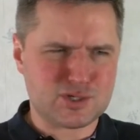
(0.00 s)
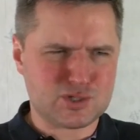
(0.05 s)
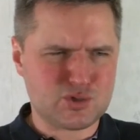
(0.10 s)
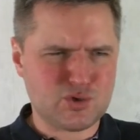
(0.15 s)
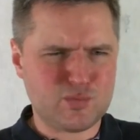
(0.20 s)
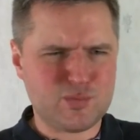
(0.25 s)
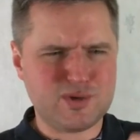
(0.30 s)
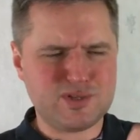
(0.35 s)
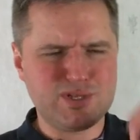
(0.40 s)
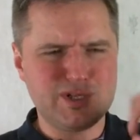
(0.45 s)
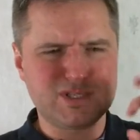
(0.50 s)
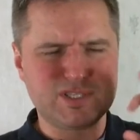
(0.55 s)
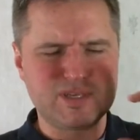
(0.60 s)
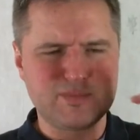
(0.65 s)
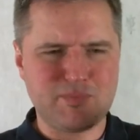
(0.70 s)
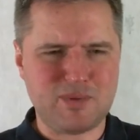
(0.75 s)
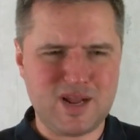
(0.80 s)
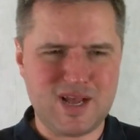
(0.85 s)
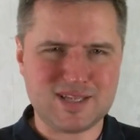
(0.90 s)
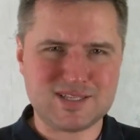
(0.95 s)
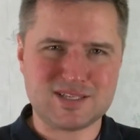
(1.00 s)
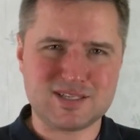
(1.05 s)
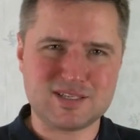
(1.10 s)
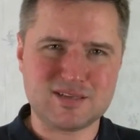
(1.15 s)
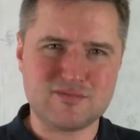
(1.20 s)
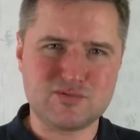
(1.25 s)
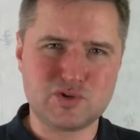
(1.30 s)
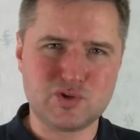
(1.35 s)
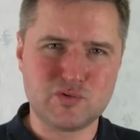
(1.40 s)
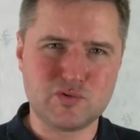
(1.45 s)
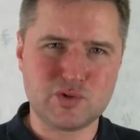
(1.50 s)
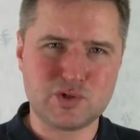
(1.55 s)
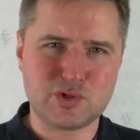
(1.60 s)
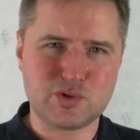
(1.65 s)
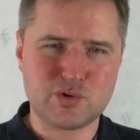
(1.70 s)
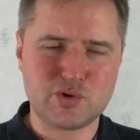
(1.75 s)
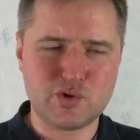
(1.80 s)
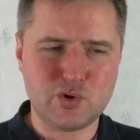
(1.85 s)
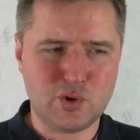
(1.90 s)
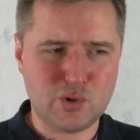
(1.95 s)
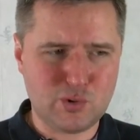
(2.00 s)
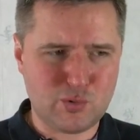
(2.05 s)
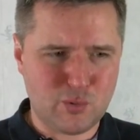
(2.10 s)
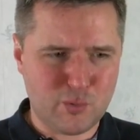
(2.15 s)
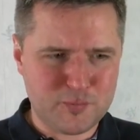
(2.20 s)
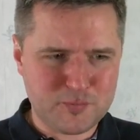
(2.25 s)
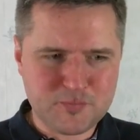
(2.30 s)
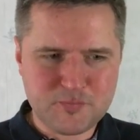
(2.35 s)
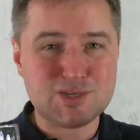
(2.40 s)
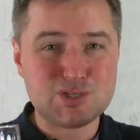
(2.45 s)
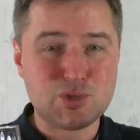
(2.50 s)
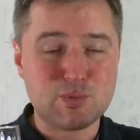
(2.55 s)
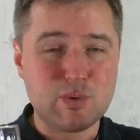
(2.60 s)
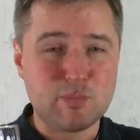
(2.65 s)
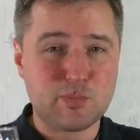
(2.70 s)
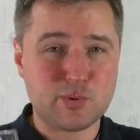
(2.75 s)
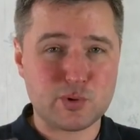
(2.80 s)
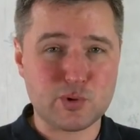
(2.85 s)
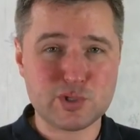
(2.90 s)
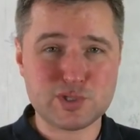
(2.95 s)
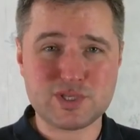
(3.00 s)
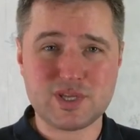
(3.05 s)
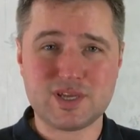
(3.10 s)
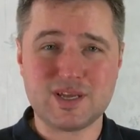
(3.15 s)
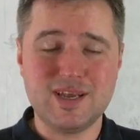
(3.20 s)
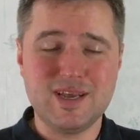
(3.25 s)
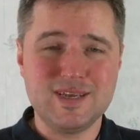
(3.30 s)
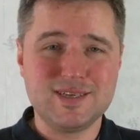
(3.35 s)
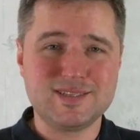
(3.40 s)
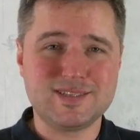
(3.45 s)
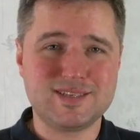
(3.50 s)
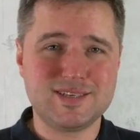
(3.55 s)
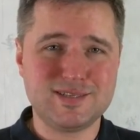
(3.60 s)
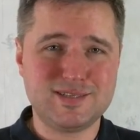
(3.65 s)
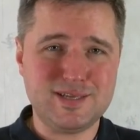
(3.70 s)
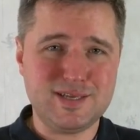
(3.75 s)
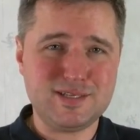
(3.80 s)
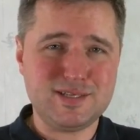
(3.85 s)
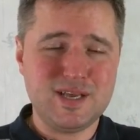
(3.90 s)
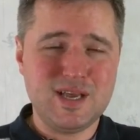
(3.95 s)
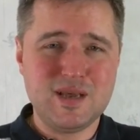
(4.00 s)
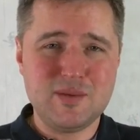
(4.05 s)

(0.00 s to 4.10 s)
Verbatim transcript: чтобы не цепляться за всю вот эту елку, а чтобы просто сидеть,